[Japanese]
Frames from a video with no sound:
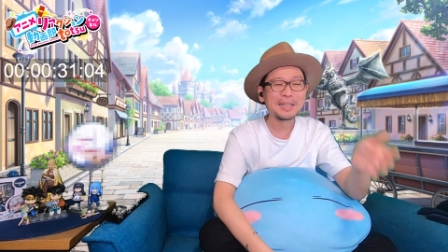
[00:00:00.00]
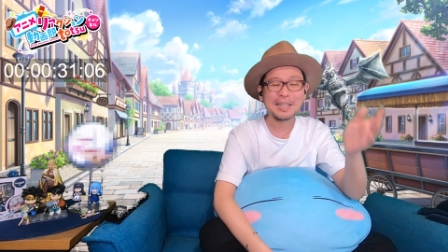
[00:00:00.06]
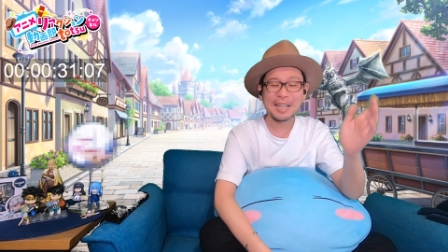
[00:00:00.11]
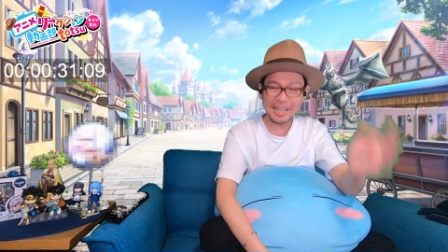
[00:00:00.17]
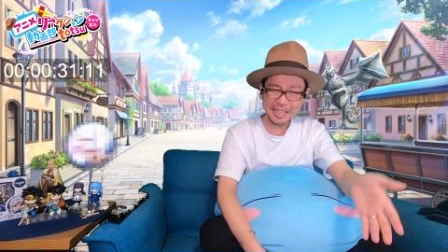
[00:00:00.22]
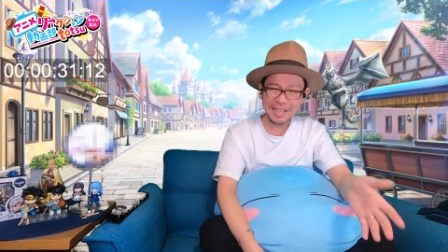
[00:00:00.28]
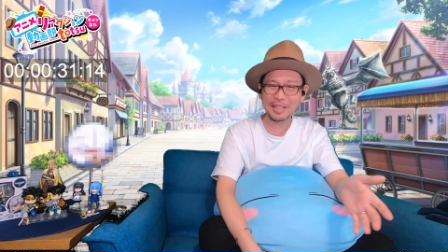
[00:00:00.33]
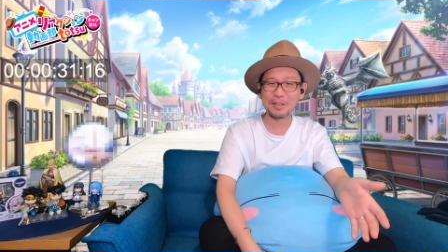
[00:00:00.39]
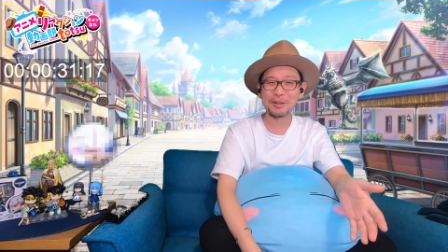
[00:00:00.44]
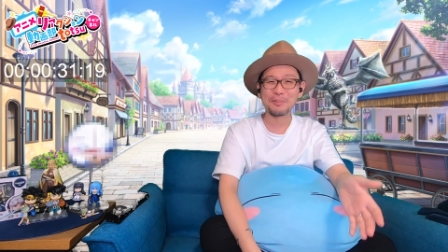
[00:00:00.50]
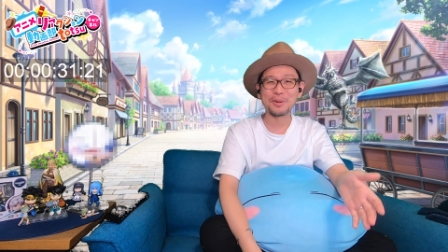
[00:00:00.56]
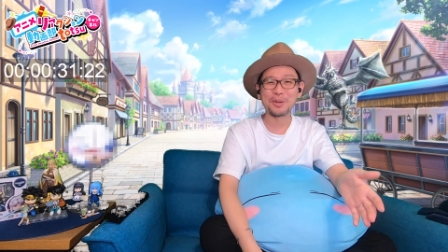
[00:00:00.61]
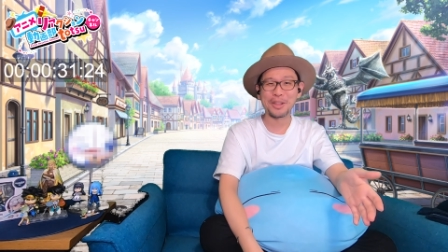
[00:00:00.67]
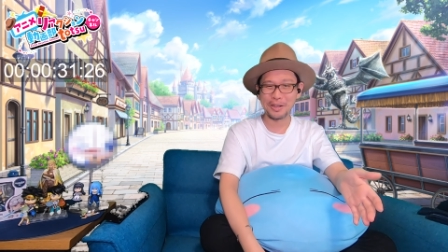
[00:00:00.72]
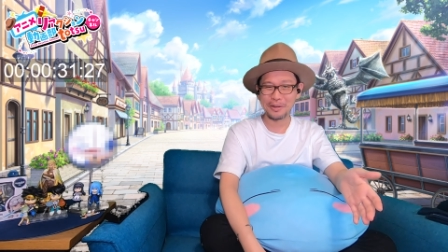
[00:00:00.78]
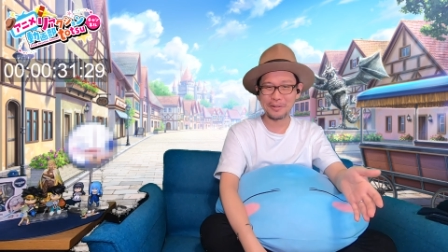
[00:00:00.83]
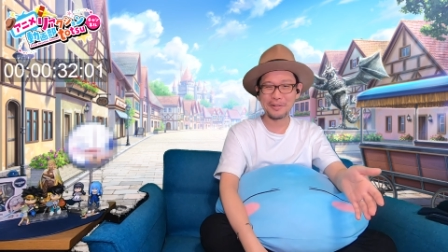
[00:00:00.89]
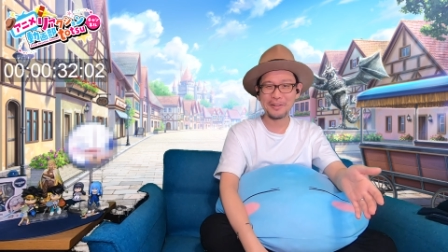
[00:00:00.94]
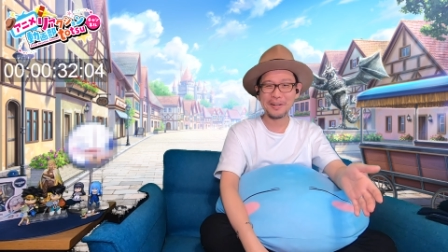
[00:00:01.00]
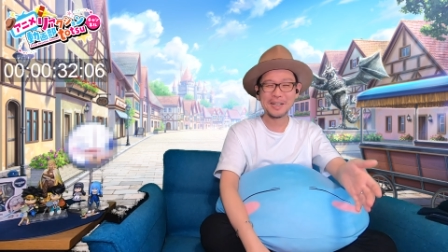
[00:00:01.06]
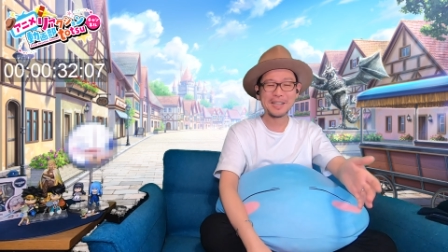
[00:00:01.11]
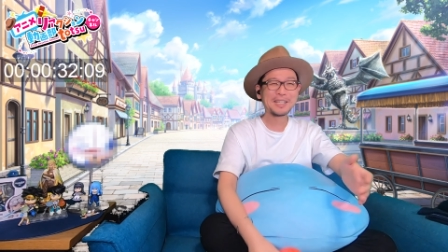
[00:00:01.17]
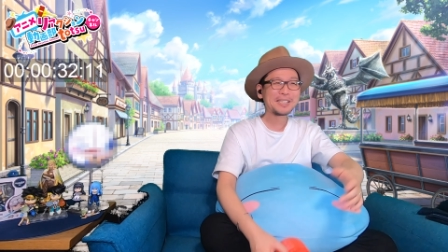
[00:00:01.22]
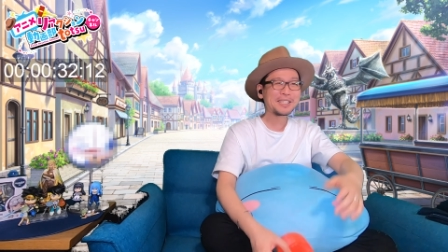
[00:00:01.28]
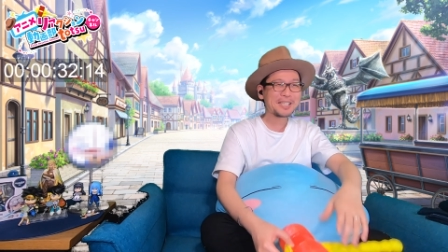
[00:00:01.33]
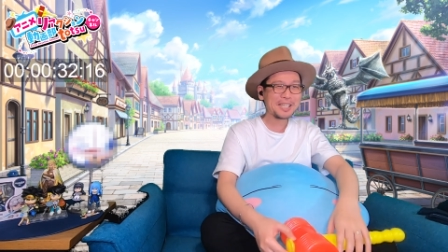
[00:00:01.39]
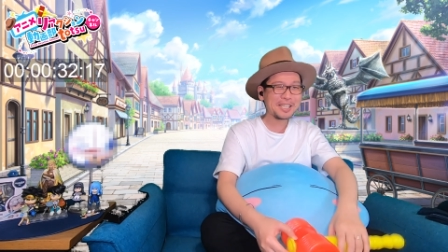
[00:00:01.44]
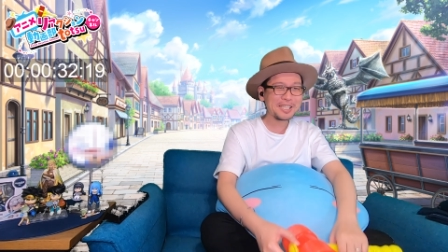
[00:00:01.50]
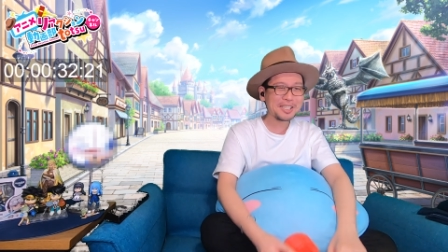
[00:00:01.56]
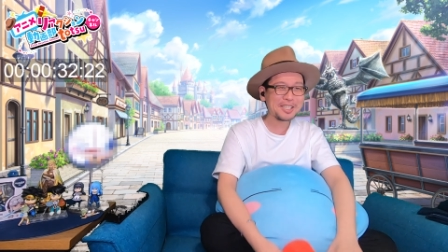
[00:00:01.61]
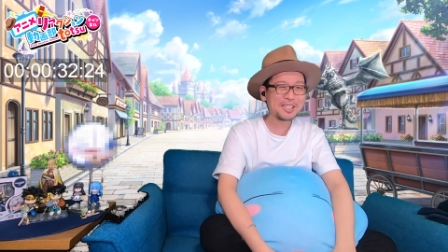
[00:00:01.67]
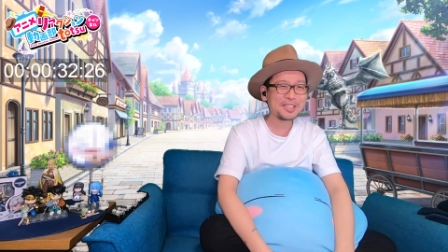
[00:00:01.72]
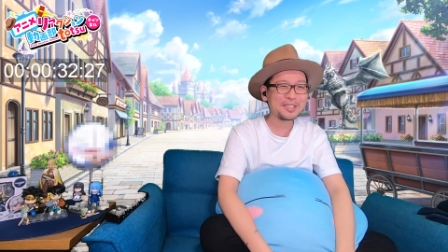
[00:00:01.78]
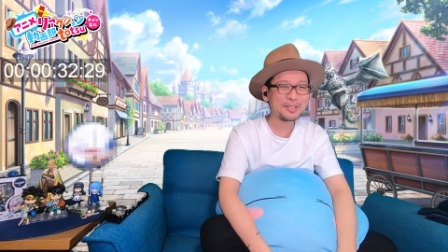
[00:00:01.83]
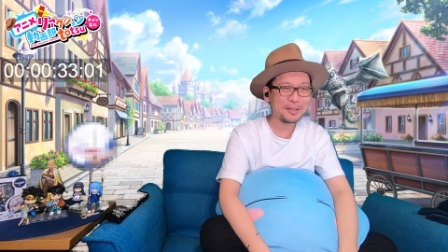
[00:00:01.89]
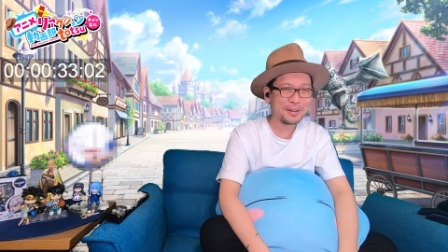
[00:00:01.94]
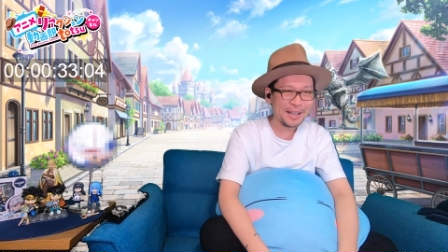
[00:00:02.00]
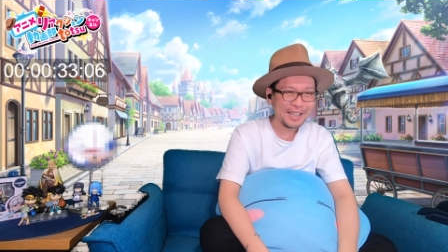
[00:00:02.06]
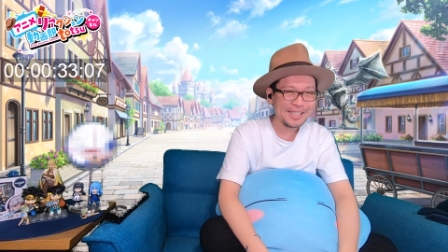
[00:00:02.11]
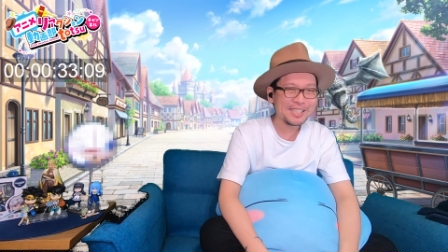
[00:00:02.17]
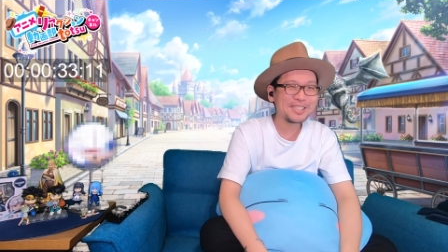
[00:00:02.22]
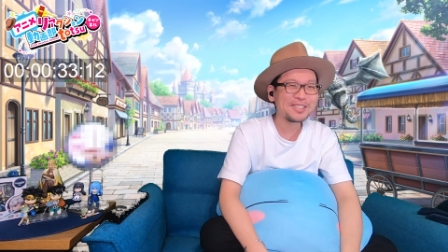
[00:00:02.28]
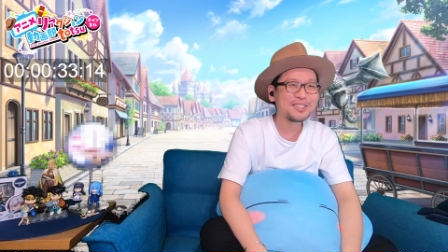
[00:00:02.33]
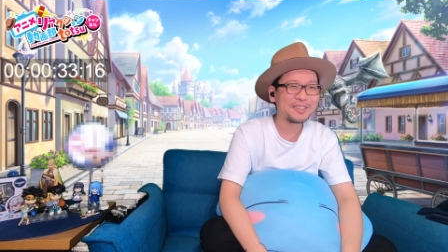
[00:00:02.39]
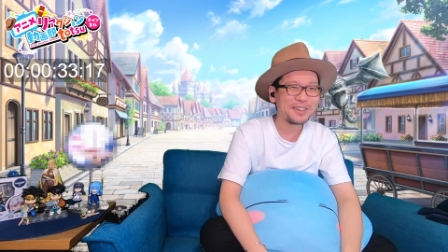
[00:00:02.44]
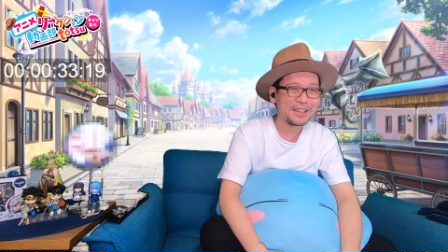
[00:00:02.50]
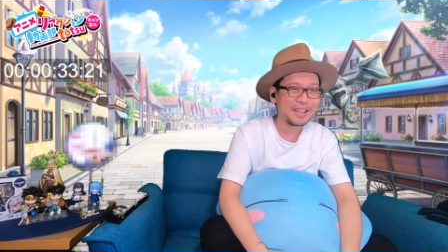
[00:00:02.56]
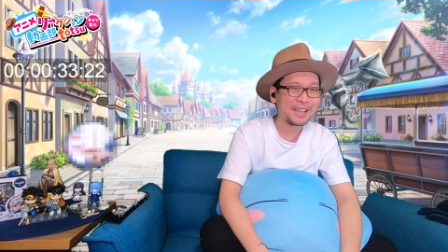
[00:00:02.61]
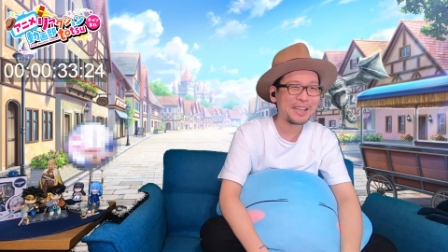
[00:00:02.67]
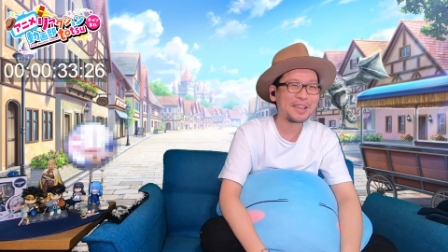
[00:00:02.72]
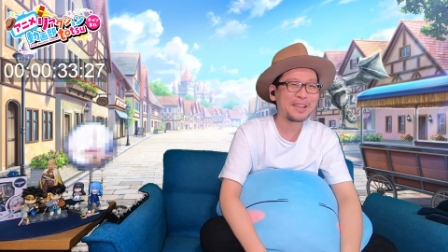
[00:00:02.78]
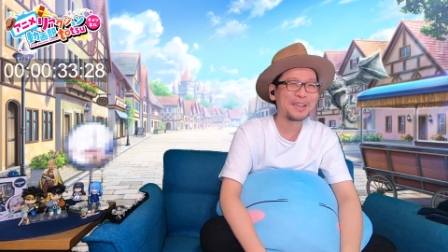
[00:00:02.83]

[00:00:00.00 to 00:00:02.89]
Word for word: だけどもだよ、先週のラストはね、